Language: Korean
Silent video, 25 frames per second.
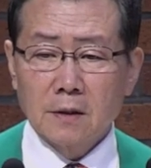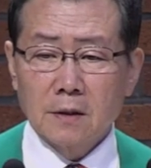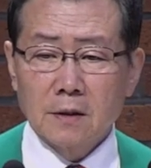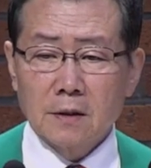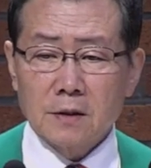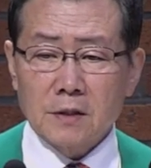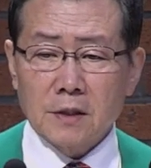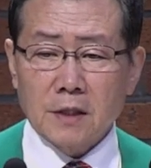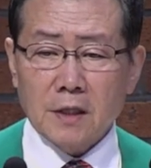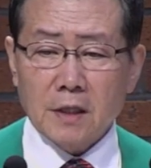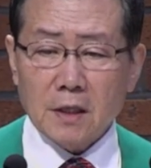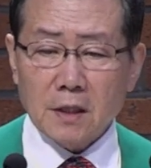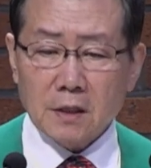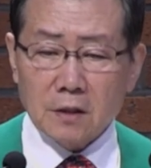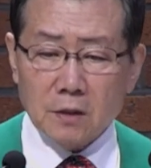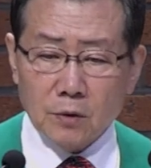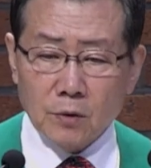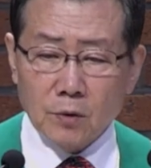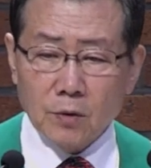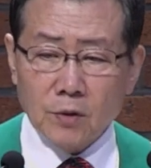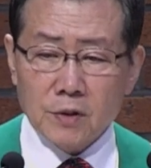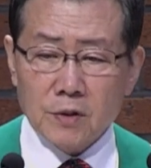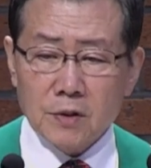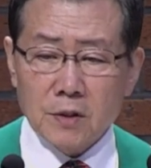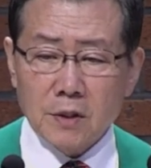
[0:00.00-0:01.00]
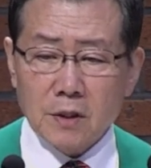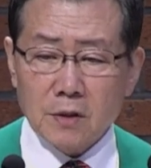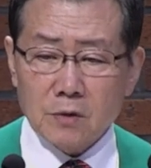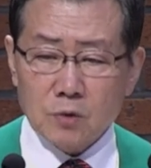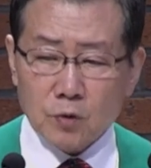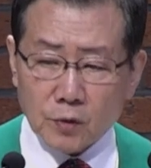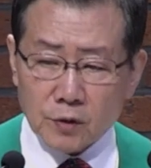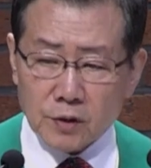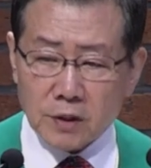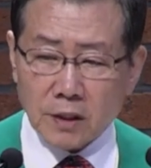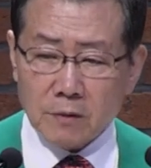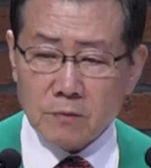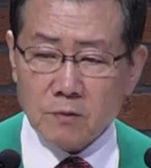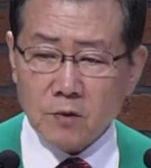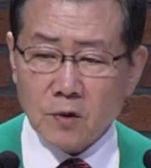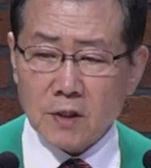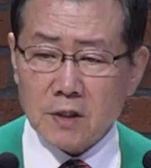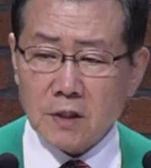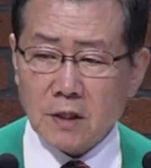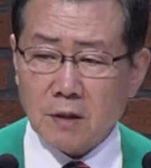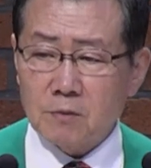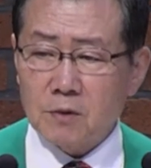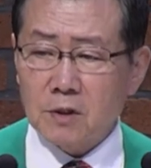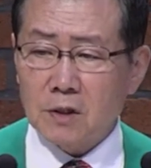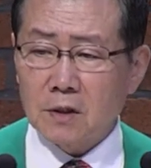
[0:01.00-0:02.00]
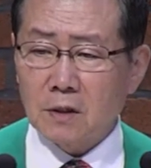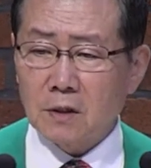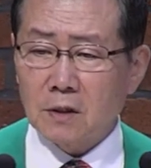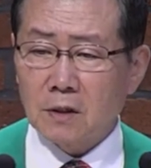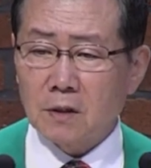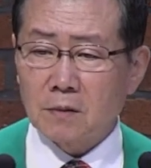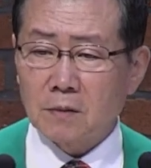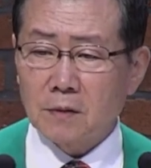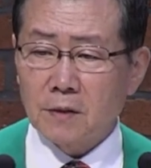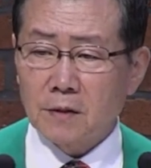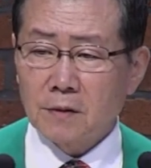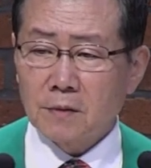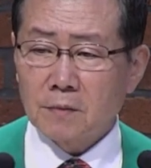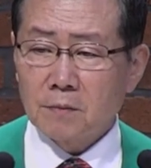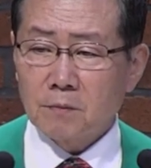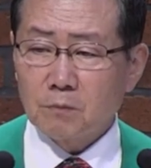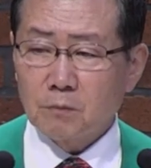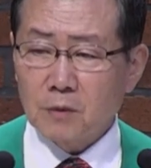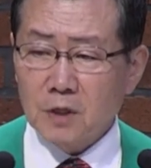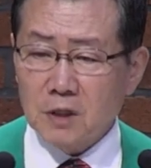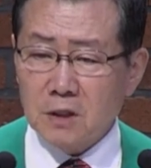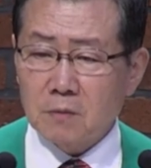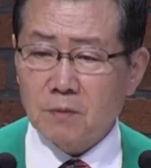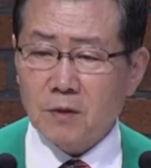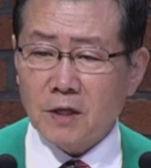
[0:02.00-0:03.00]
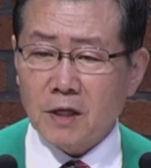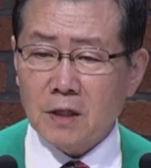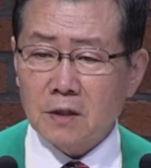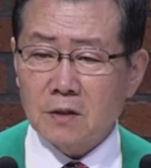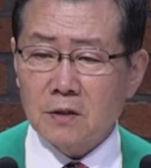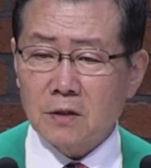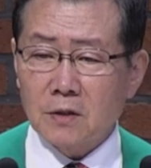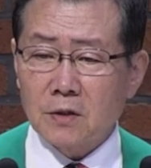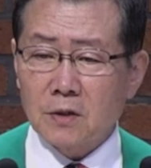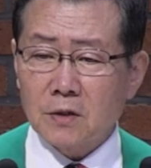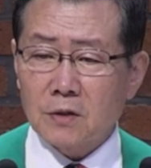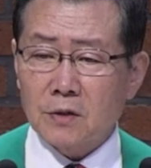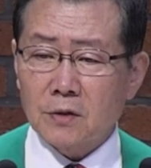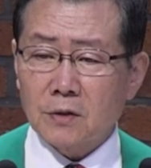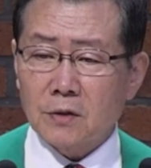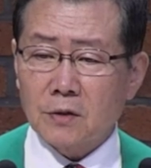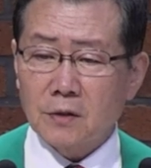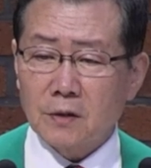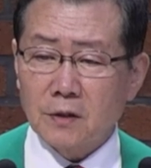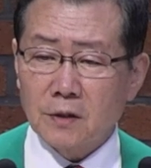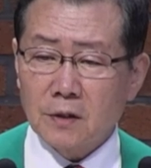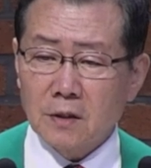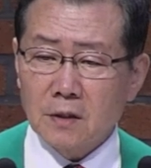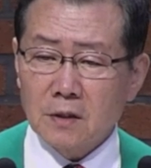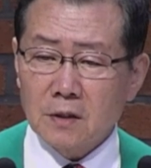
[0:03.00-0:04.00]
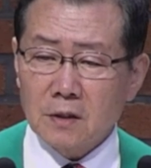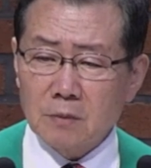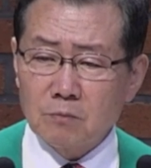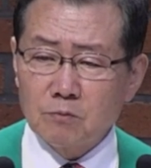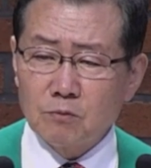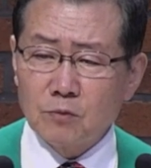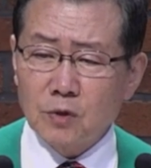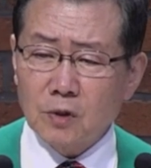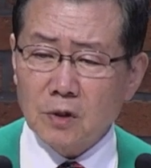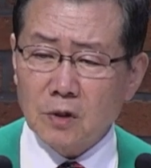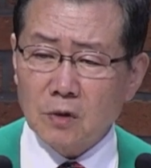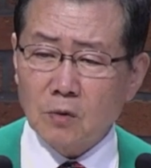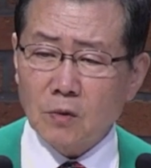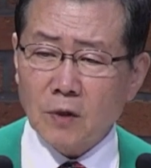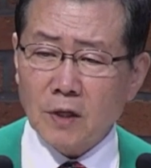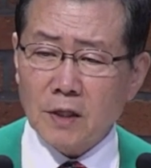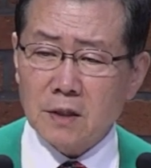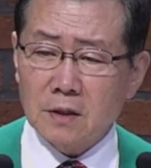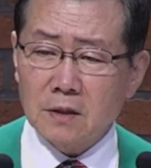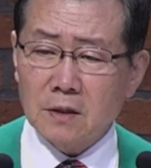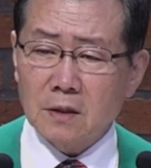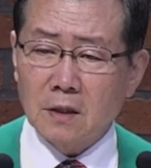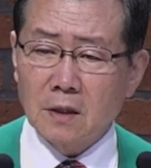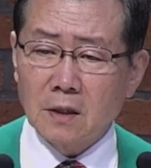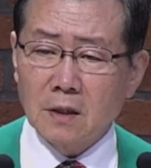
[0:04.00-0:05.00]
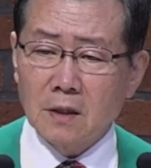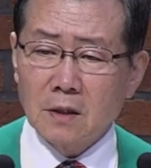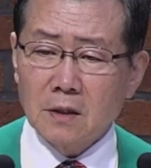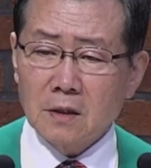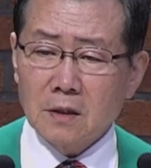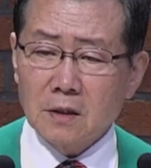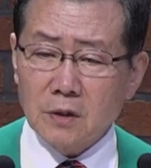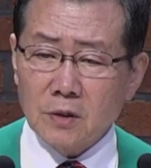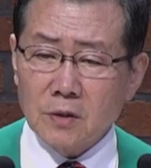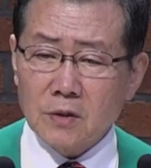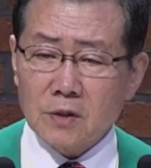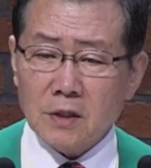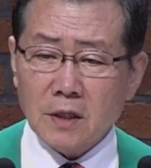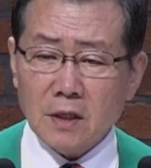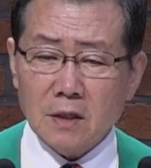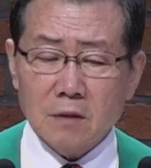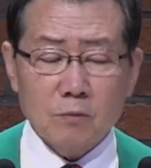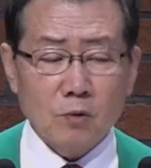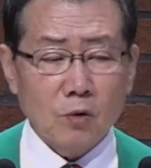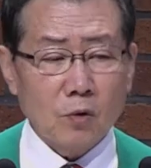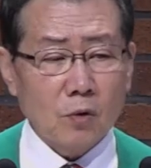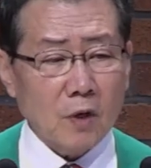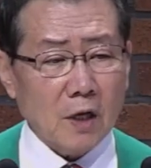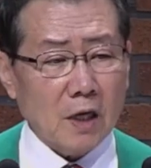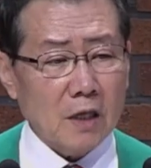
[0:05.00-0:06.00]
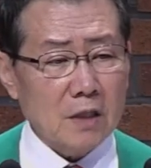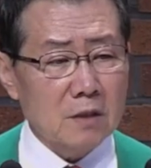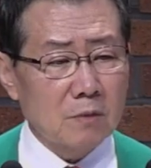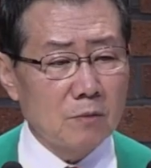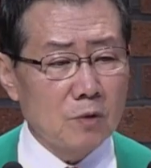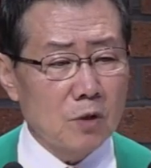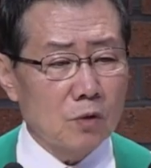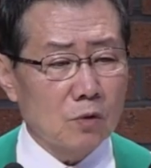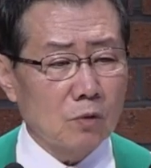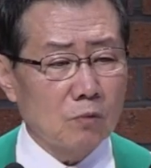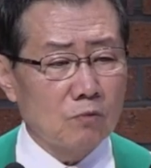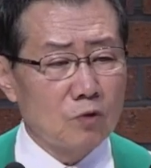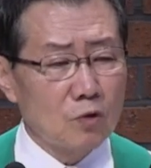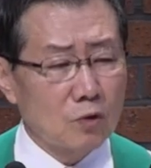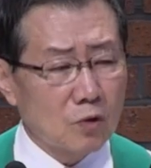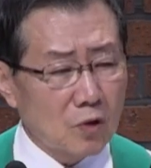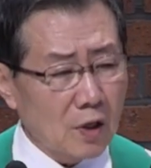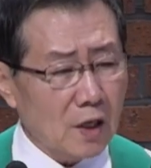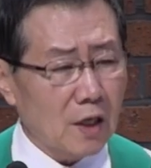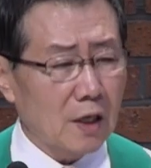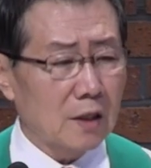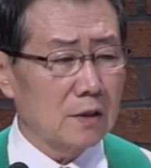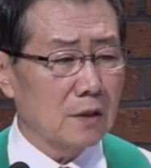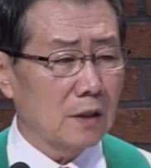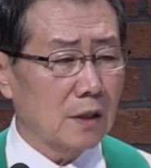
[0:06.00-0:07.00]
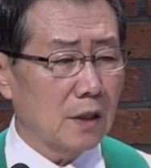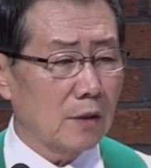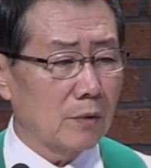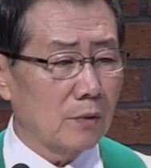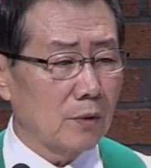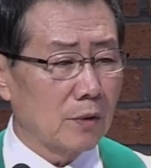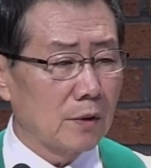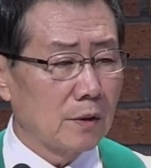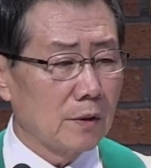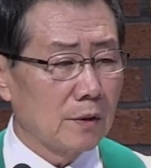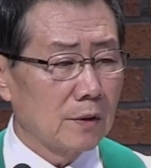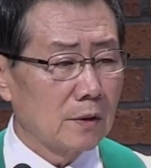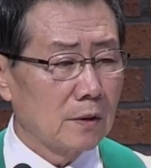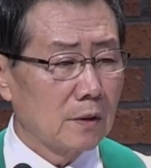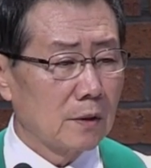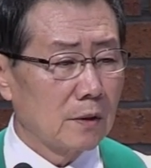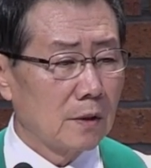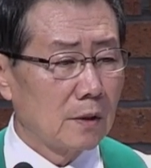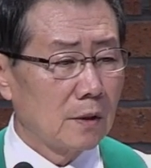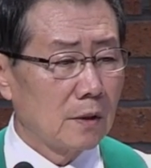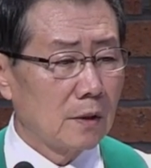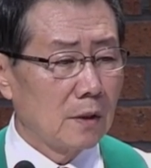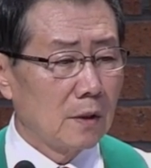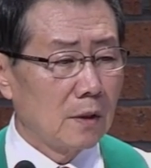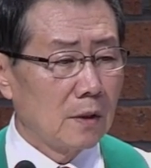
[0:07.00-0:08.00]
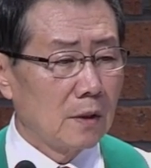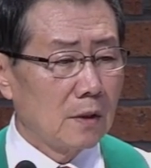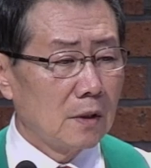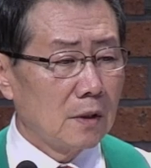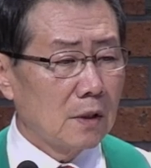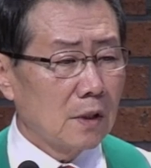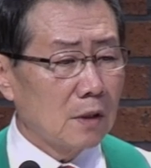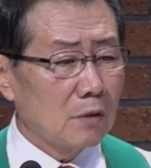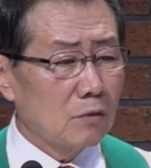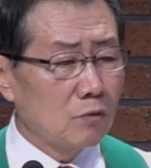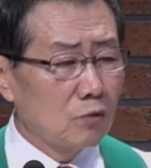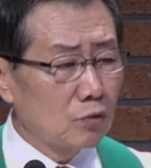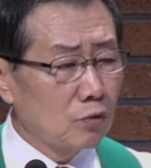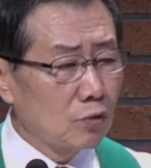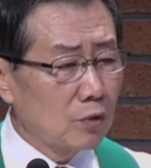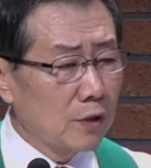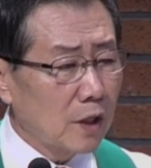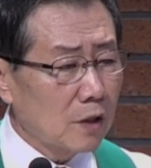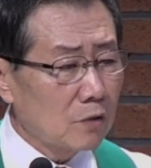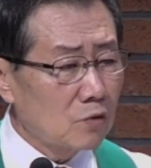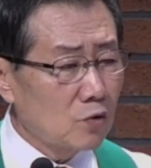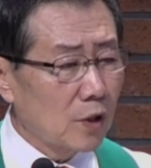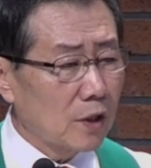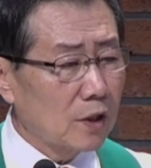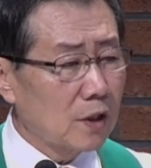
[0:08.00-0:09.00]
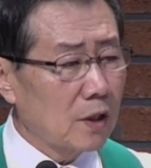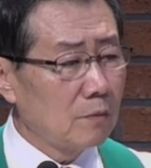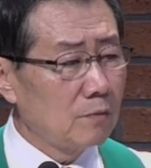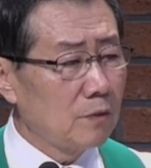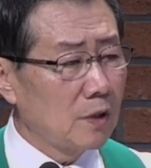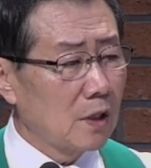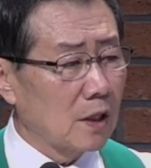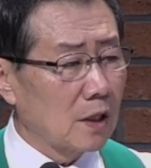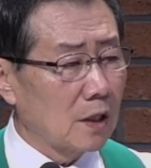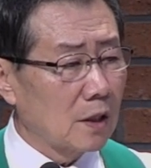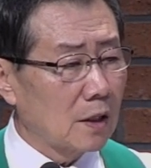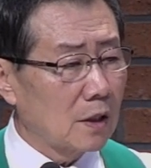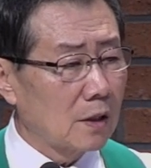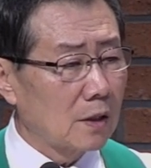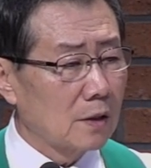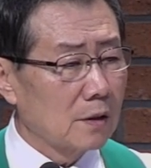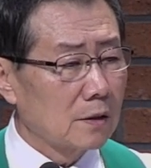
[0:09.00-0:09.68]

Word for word: 제가 들어오기 전에 총장님과 잠시 미스바에 들려서 침묵 기도하는 그 현장을 보고 가슴이 좀 울컥하더라고요. 이게 누구의 죄 때문인가?